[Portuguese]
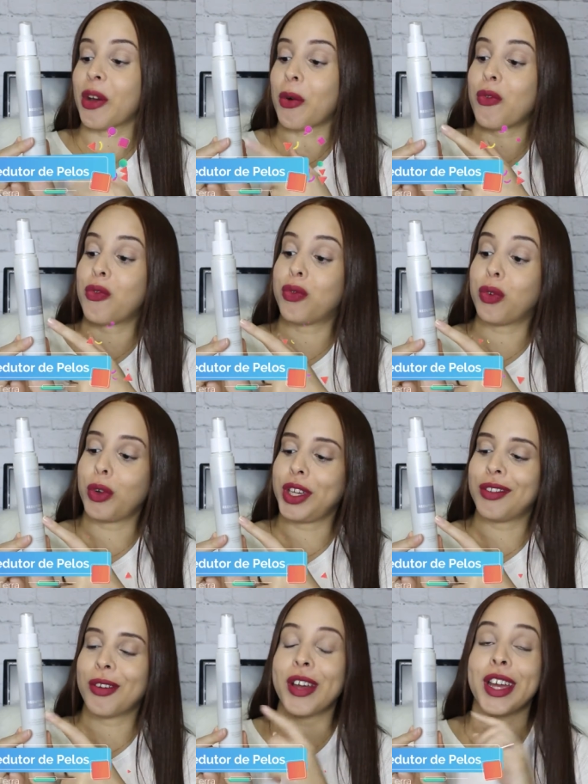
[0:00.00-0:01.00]
é o
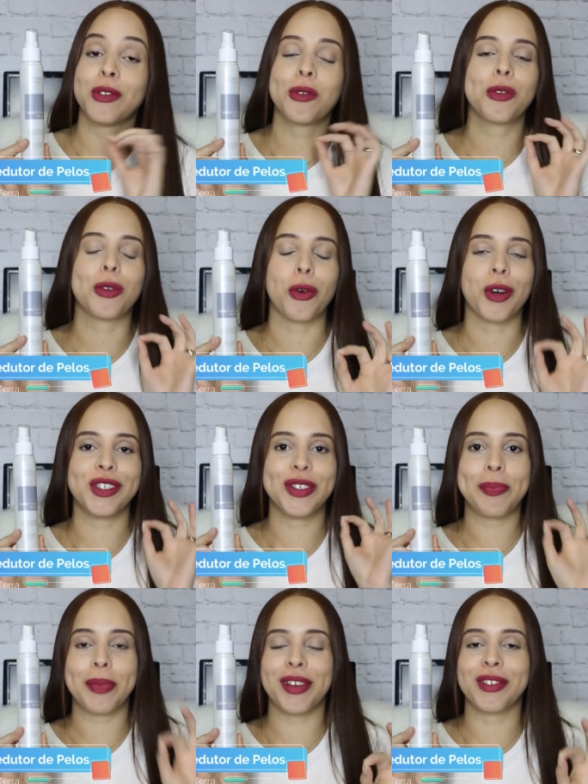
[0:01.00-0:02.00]
fluido redutor de
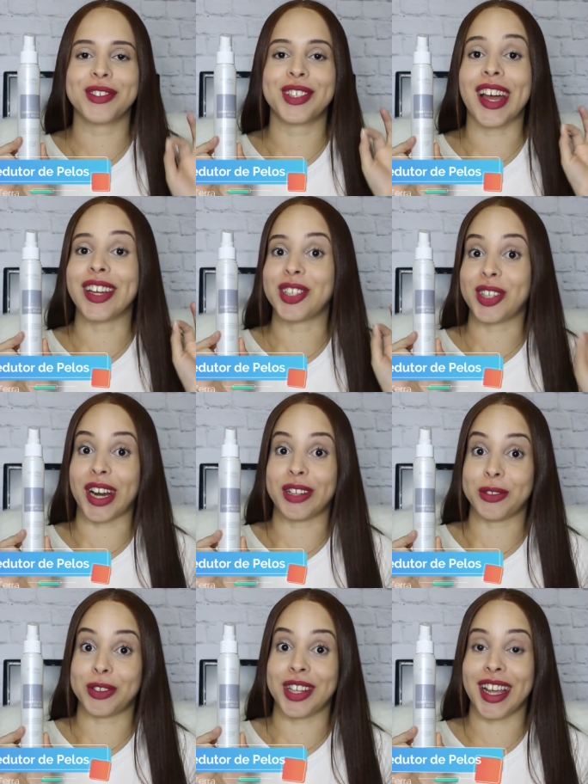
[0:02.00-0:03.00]
pelos da
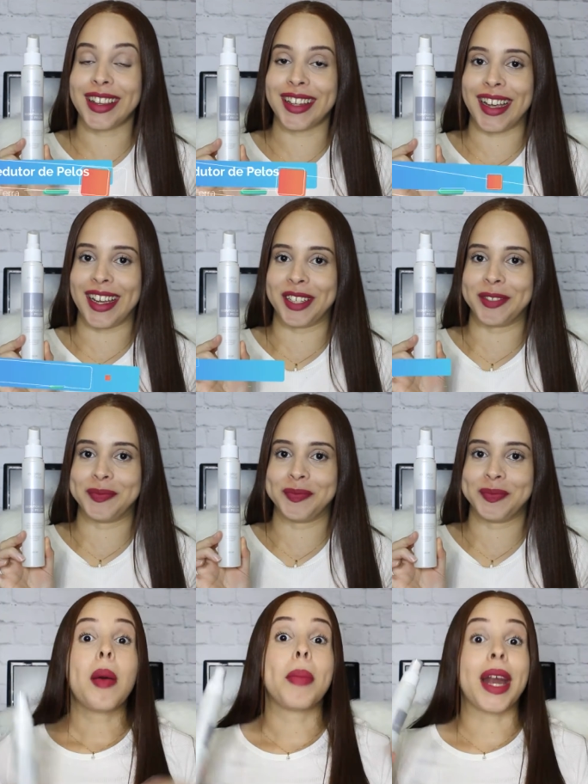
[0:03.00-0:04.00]
Extratos da Terra.
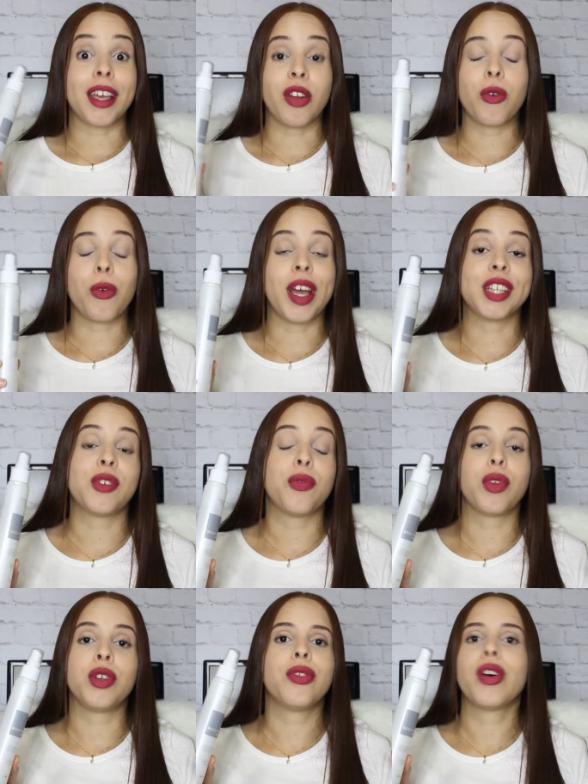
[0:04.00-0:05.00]
Para quem não conhece, o
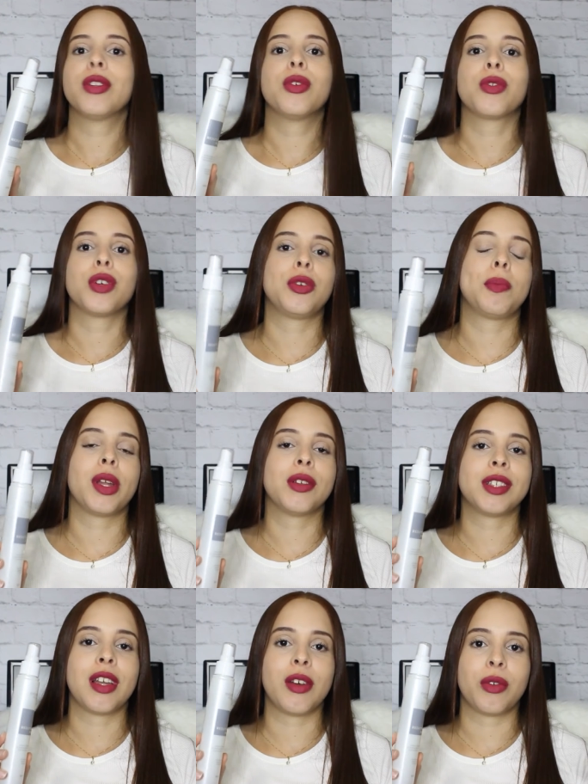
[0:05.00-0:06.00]
fluido redutor de
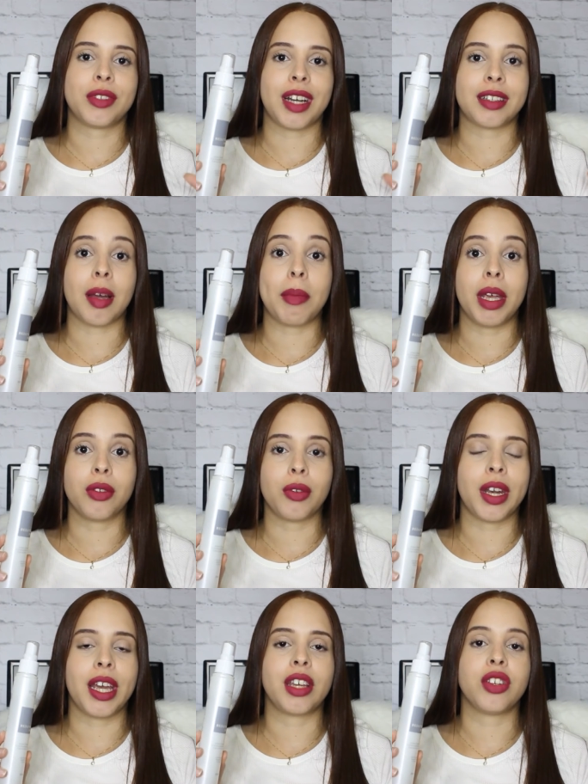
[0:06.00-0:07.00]
pelos é um tratamento
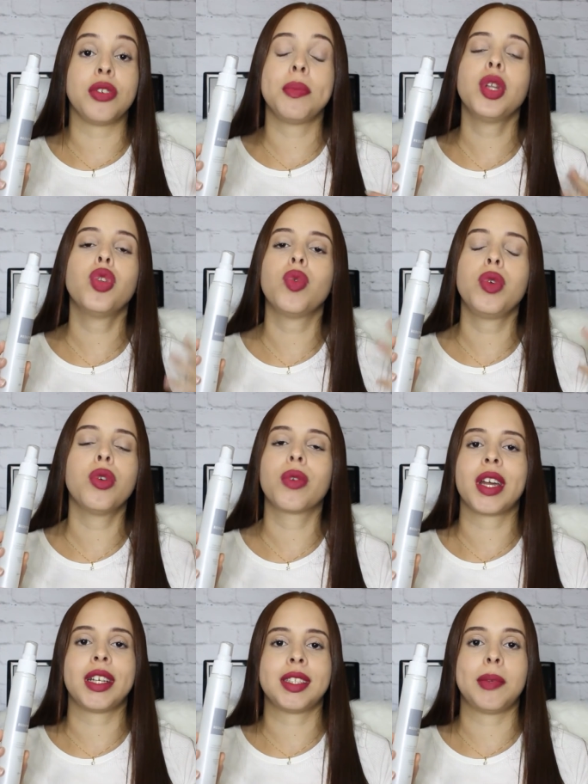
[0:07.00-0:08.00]
né, que diminui o
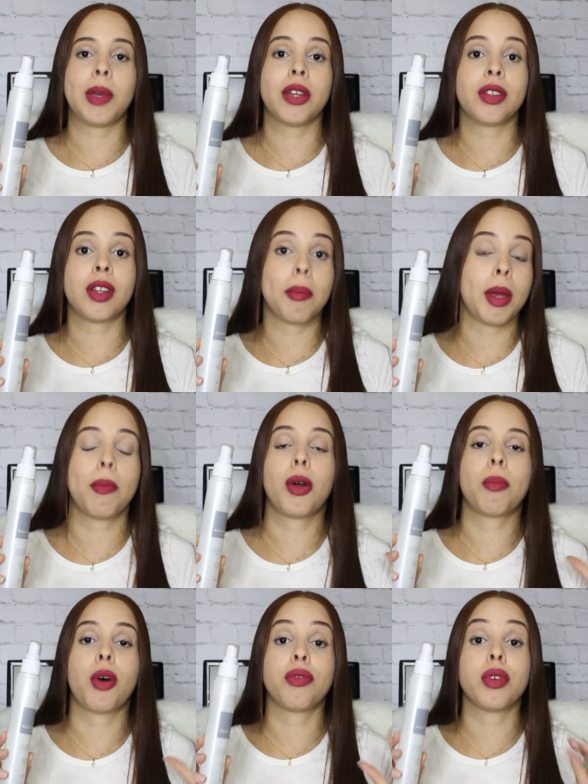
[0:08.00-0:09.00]
crescimento também
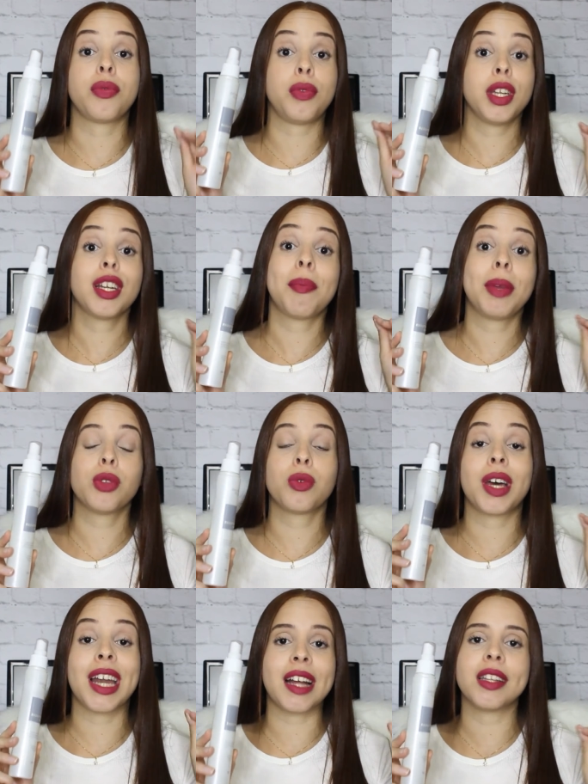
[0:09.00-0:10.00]
promove o afinamento
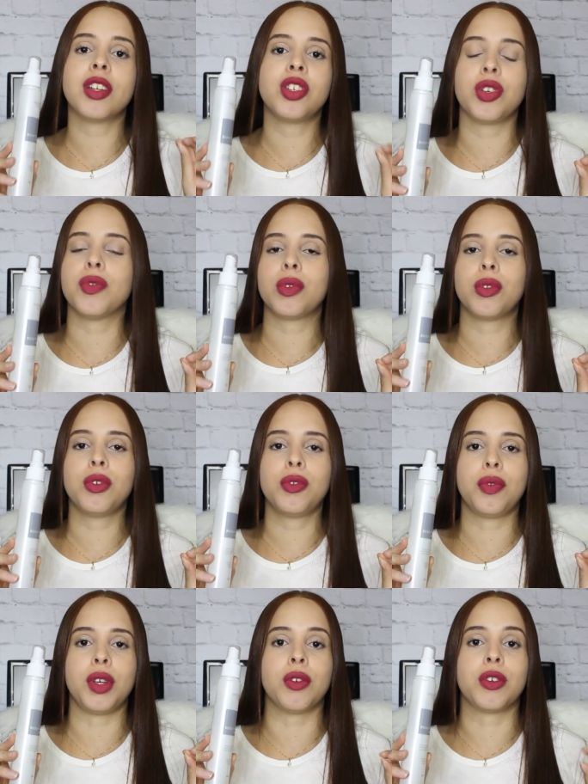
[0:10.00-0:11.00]
gradativo dos
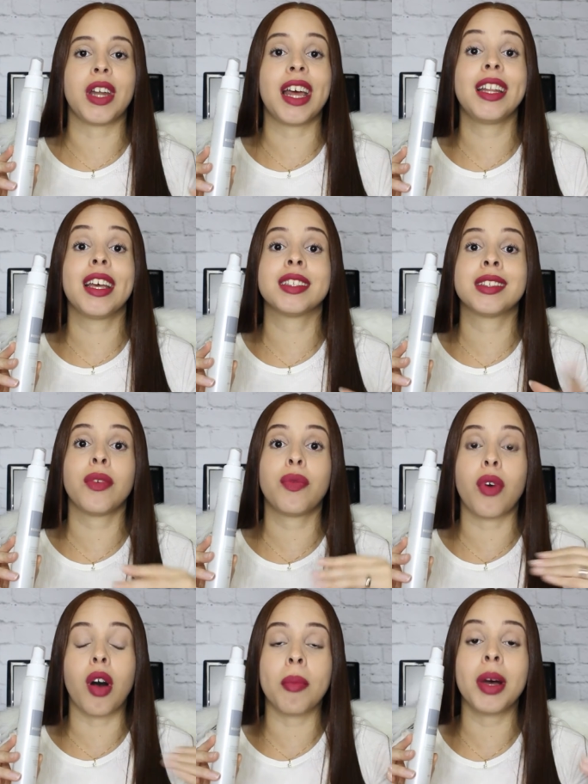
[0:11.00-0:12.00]
fios. Né? Dessa
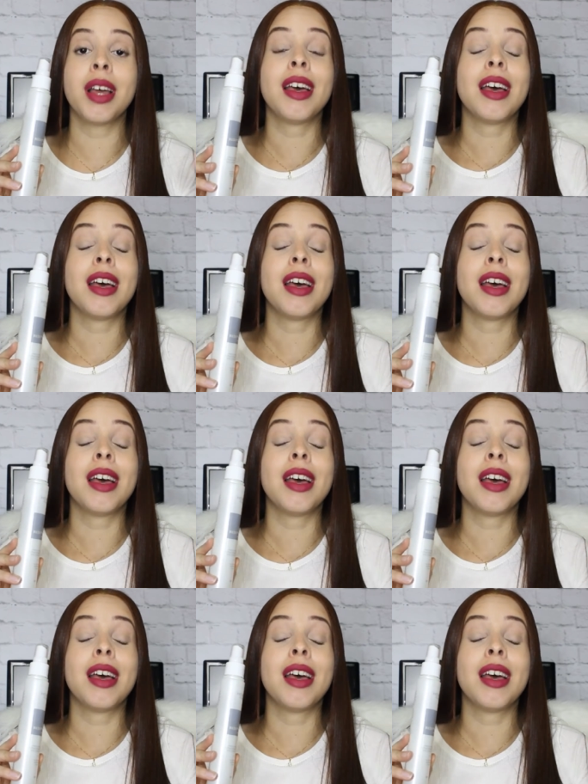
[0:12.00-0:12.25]
forma,